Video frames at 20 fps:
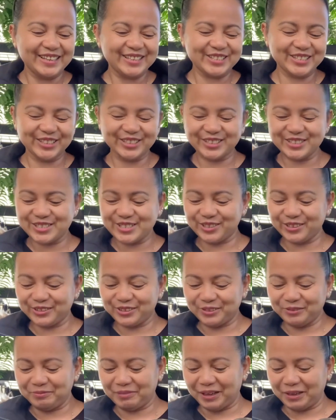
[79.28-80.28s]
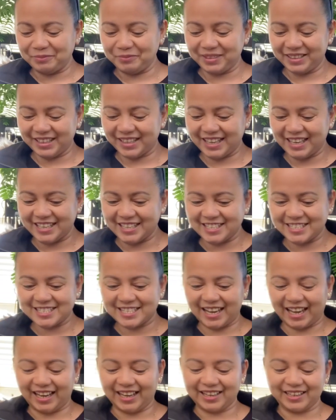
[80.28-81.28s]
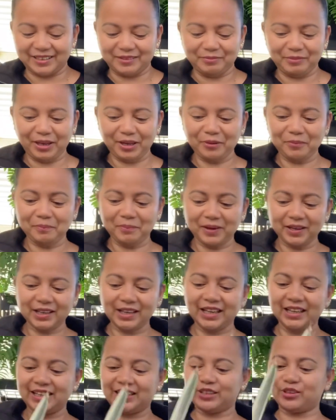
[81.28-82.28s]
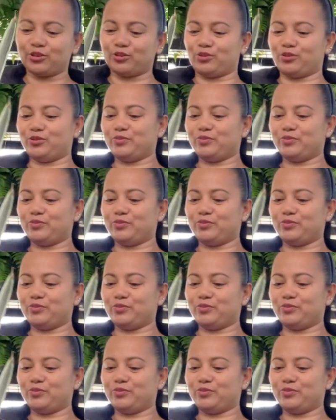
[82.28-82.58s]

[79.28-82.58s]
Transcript: Gustong gusto ko itong mga binigay niya sa akin. Meron pang ganito.